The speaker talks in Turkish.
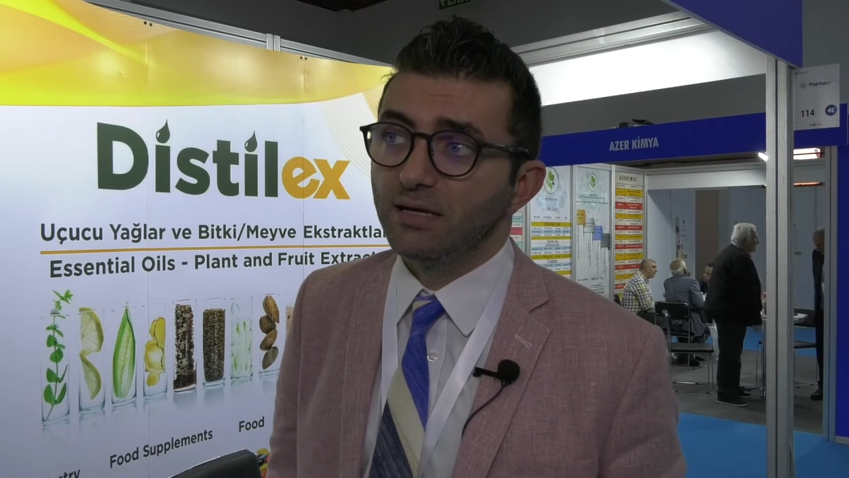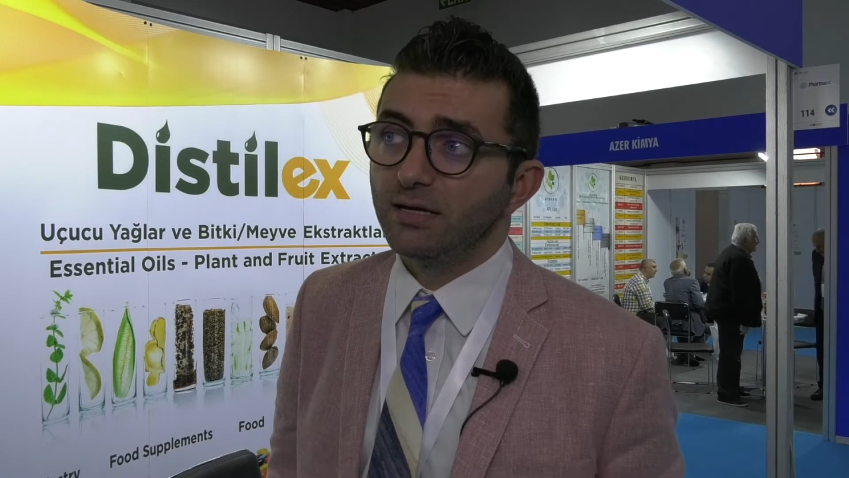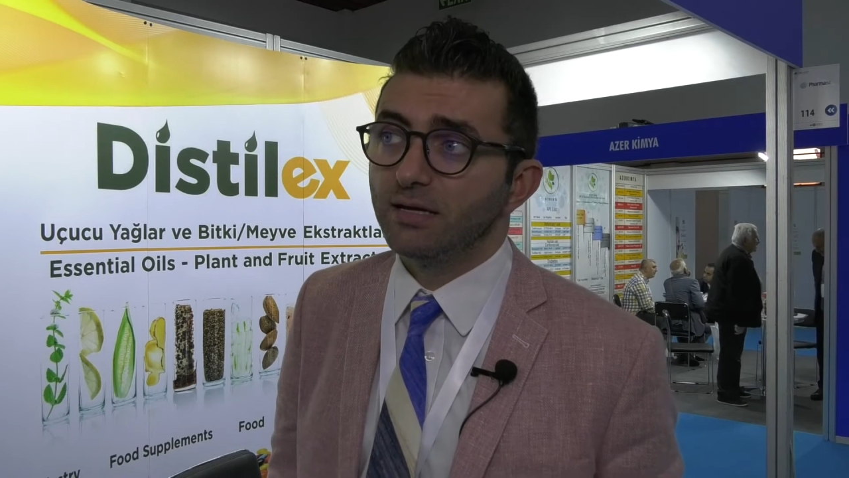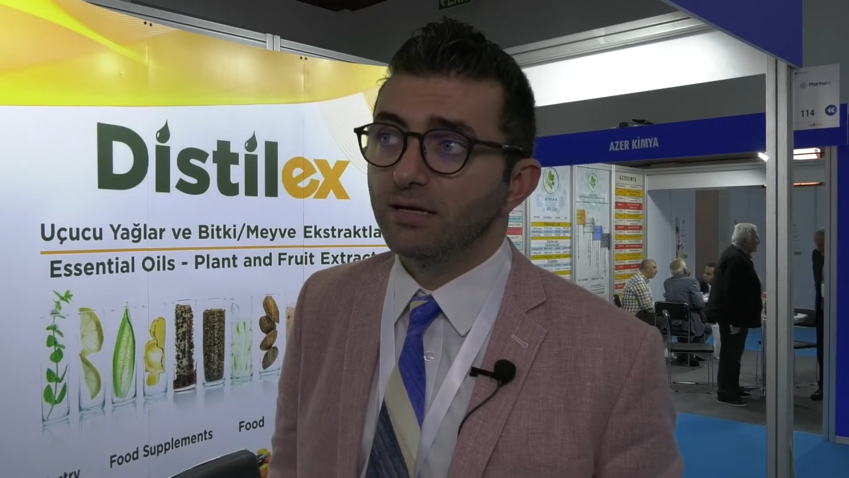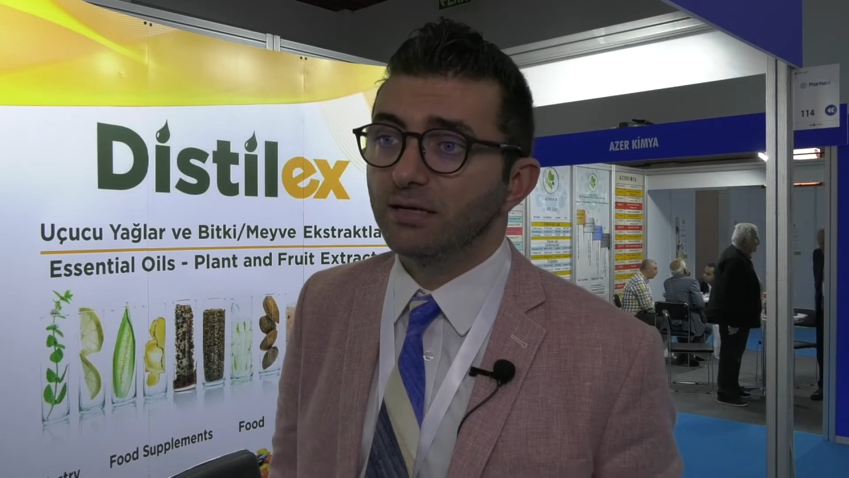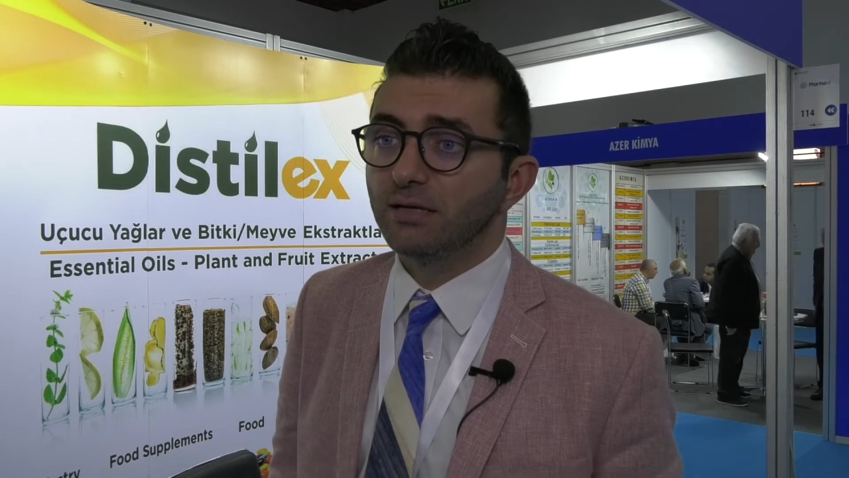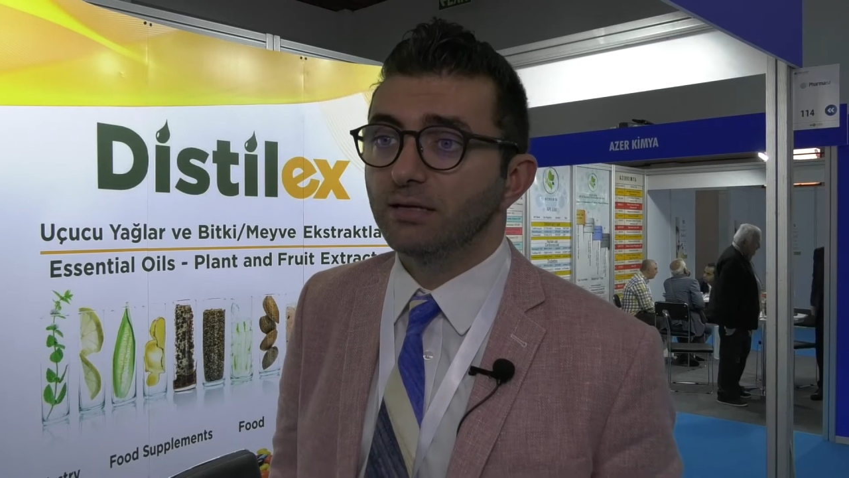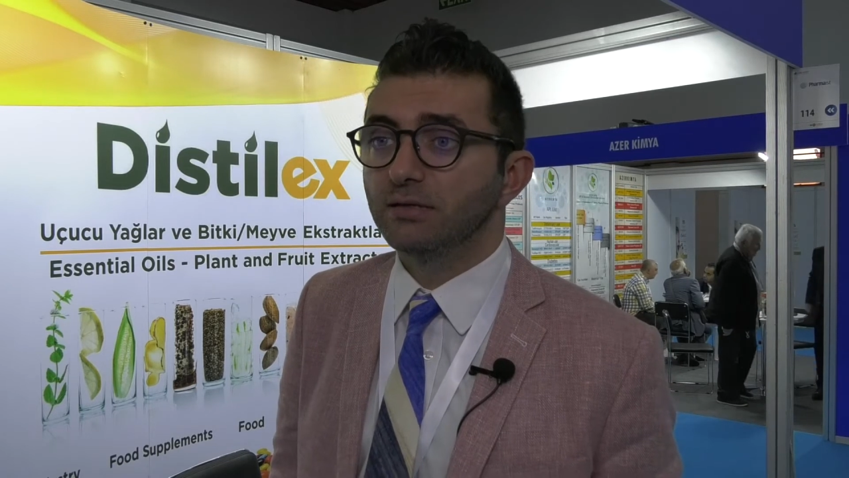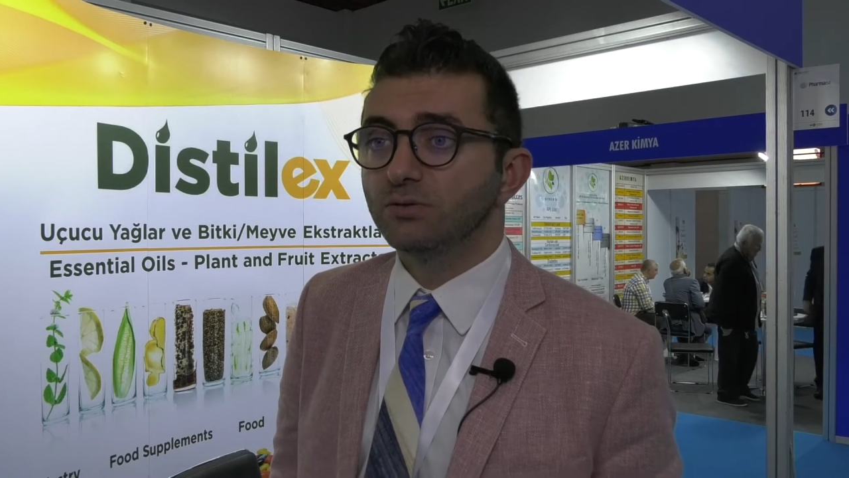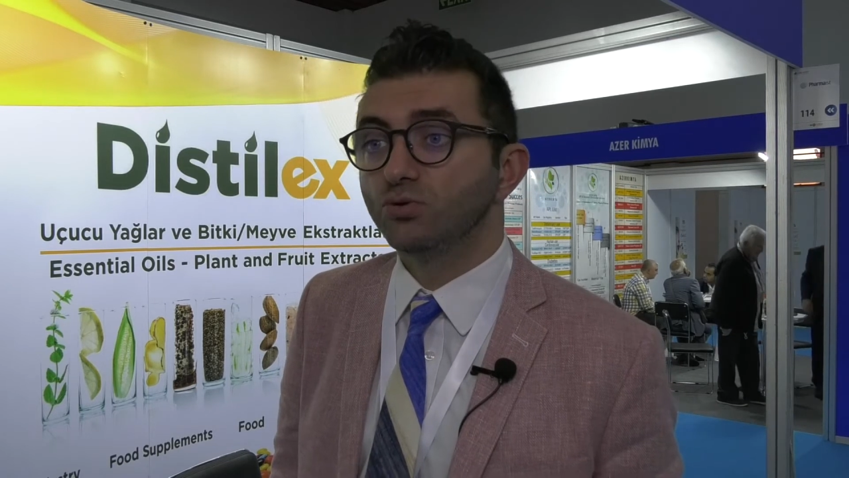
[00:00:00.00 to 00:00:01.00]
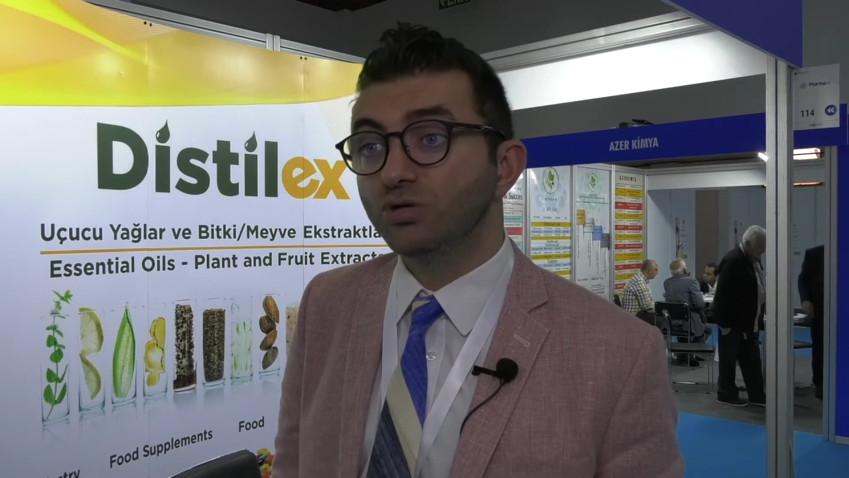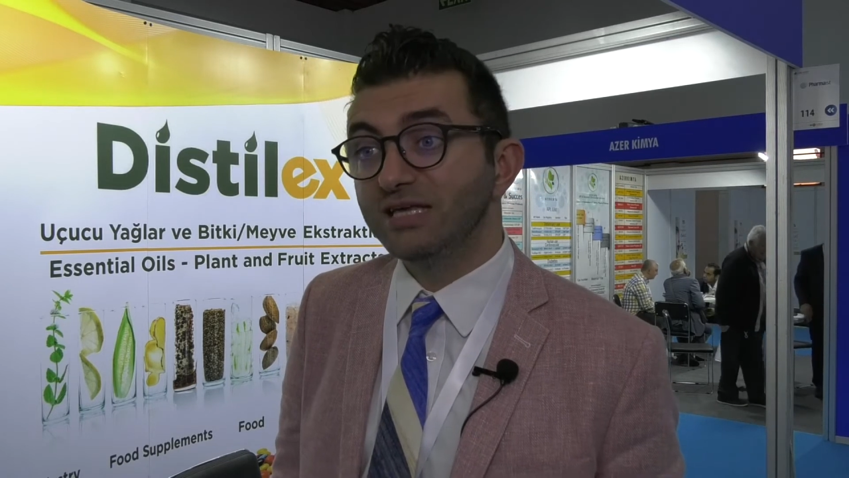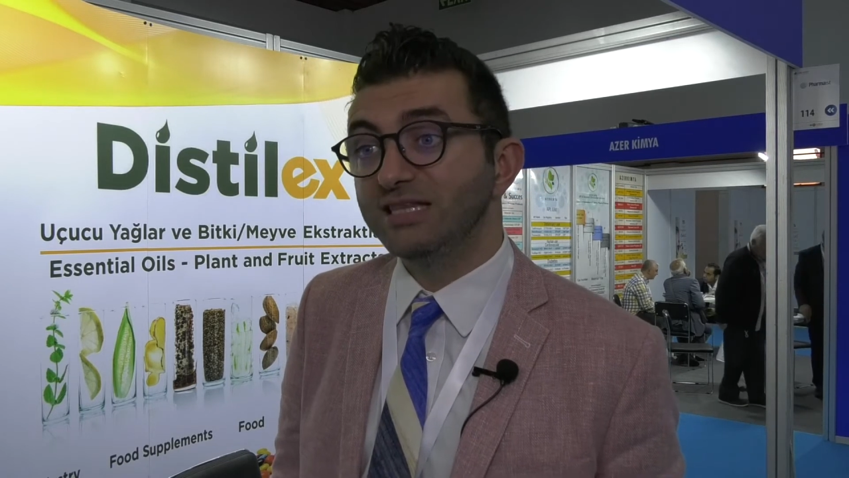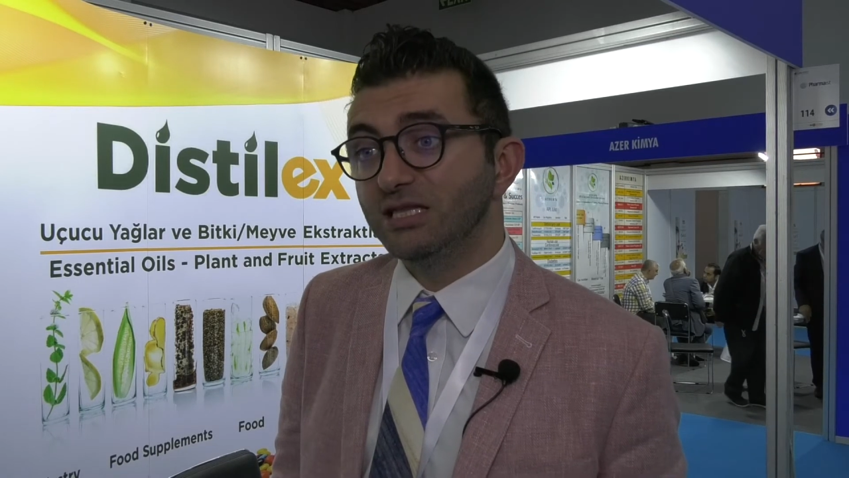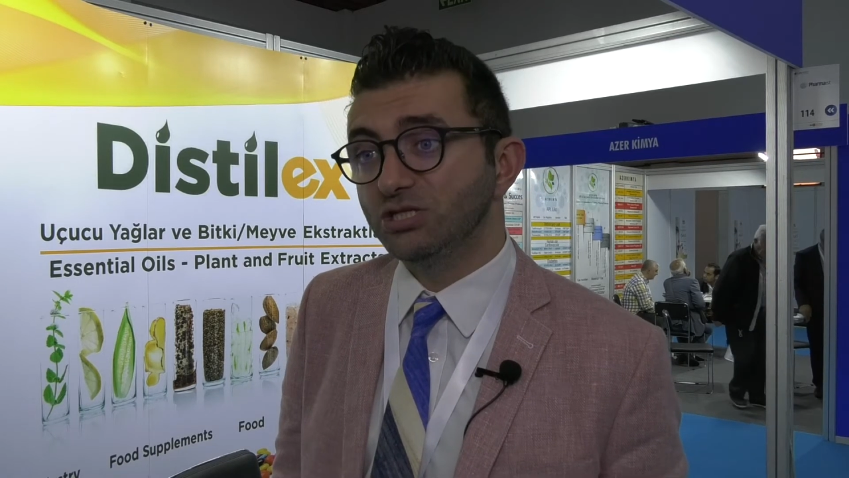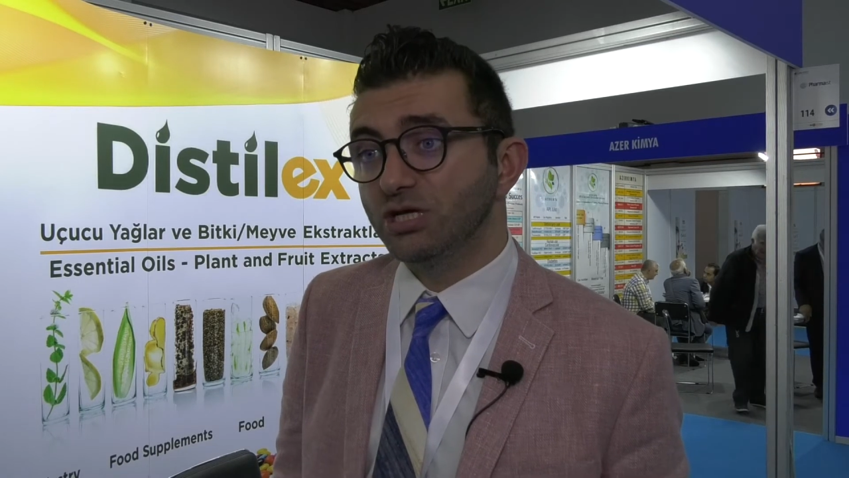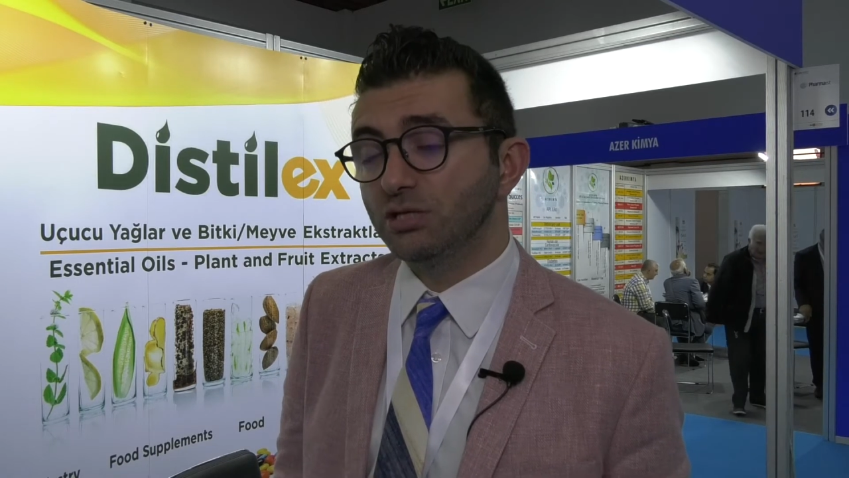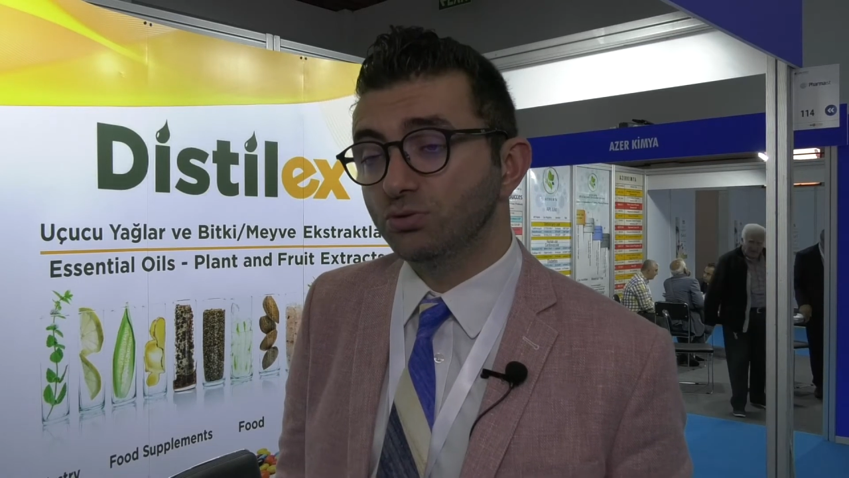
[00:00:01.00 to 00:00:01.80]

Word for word: e, Türkiye'de yetişen,